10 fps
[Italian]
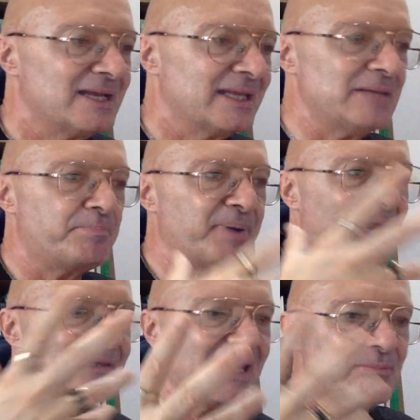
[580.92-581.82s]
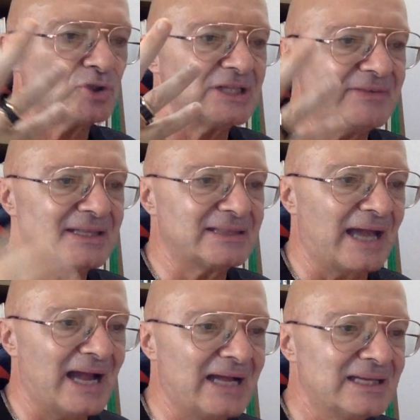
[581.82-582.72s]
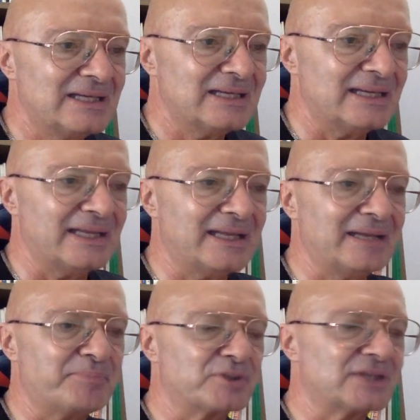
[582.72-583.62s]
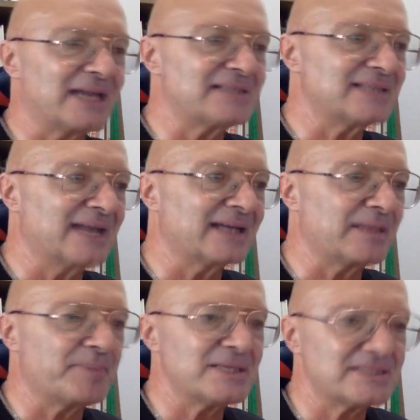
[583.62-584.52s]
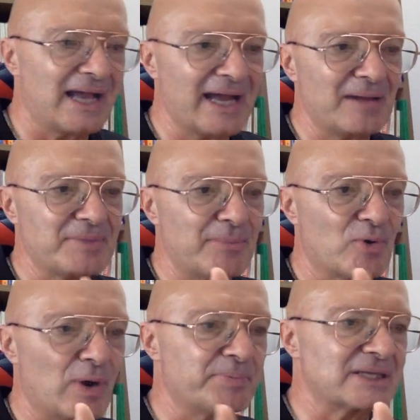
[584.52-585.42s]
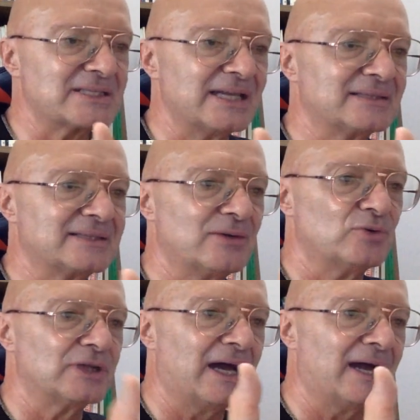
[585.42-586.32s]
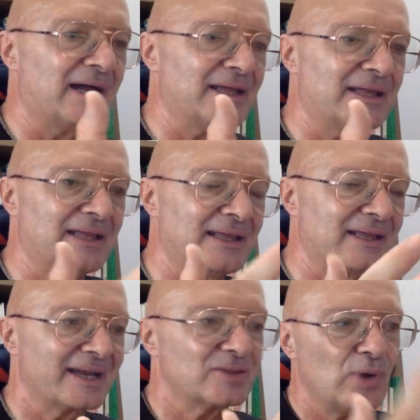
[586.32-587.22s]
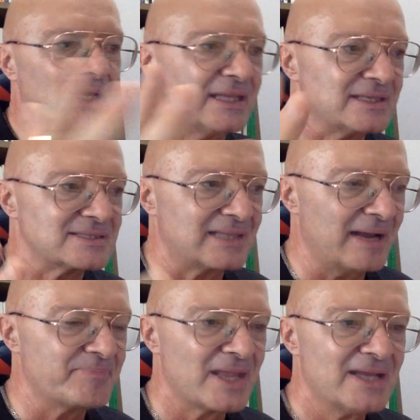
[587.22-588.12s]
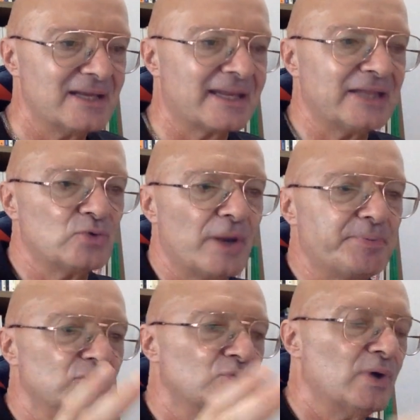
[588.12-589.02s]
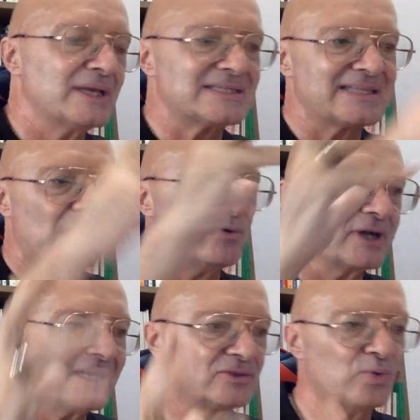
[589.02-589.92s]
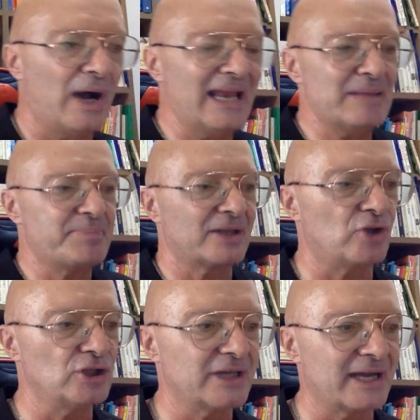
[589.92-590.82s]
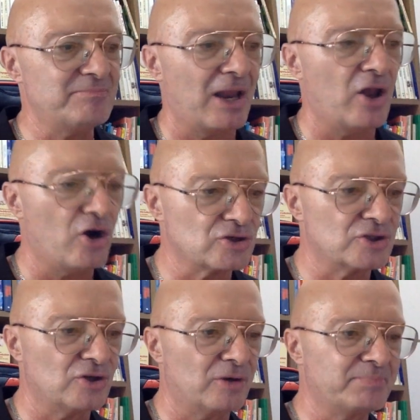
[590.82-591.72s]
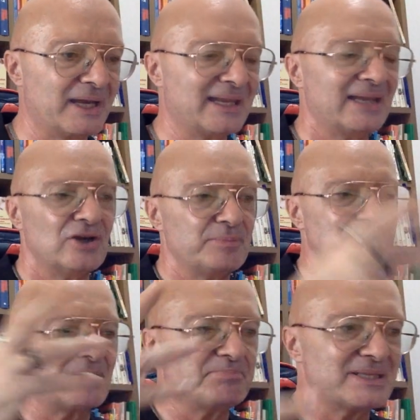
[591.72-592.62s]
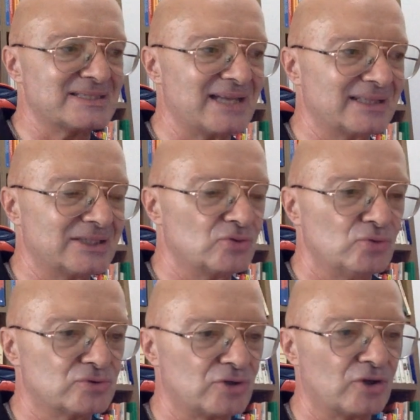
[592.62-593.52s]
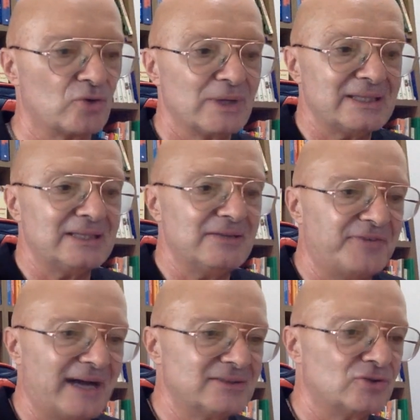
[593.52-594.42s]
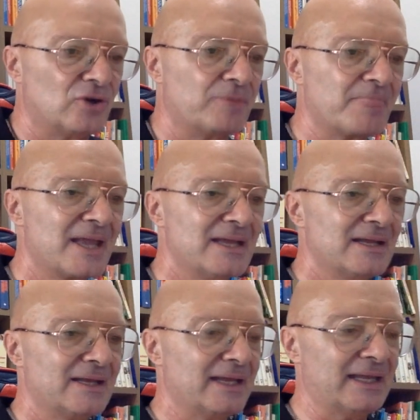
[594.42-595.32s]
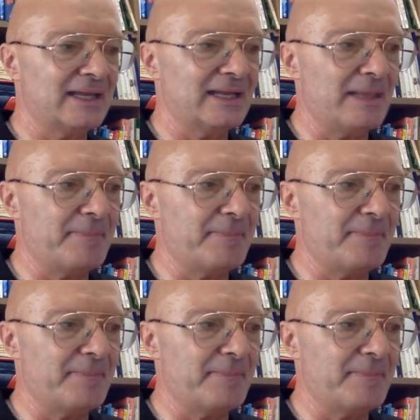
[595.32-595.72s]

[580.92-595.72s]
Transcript: in preda all'emotività eh, potresti anche pensare, abbiamo qua presente una eh, ritualista, che 2 più 2 sia un rituale per togliere il malocchio, perché noi possiamo pensare di tutto, no? quindi di fatto eh,